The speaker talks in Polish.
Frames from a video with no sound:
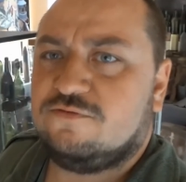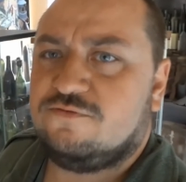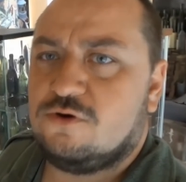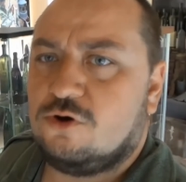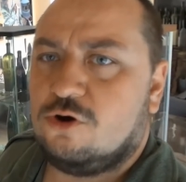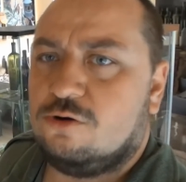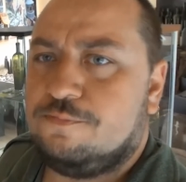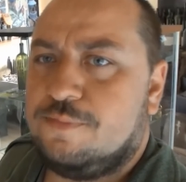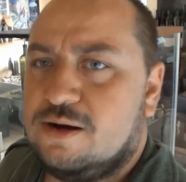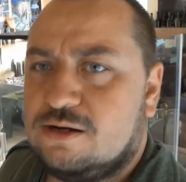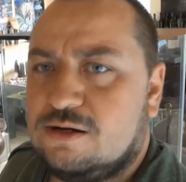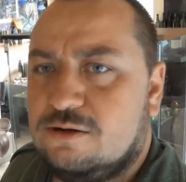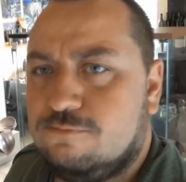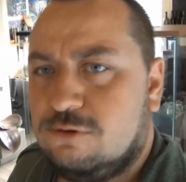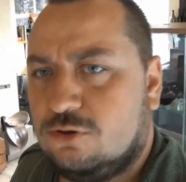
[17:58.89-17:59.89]
w
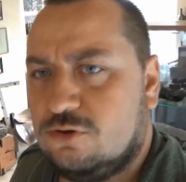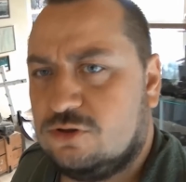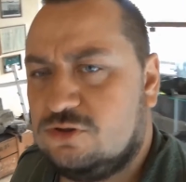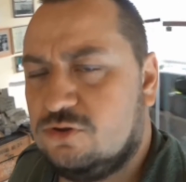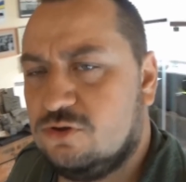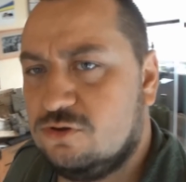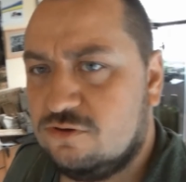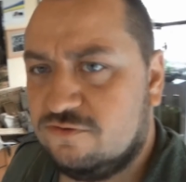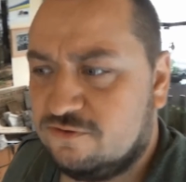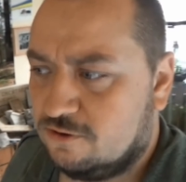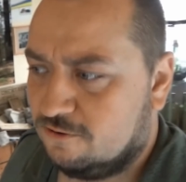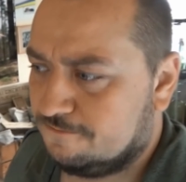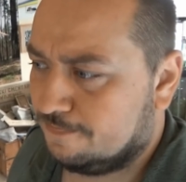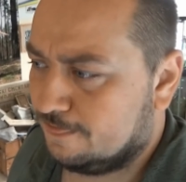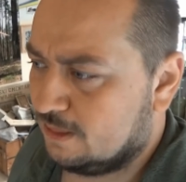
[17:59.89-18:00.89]
okopach pod Kostiuchnówką.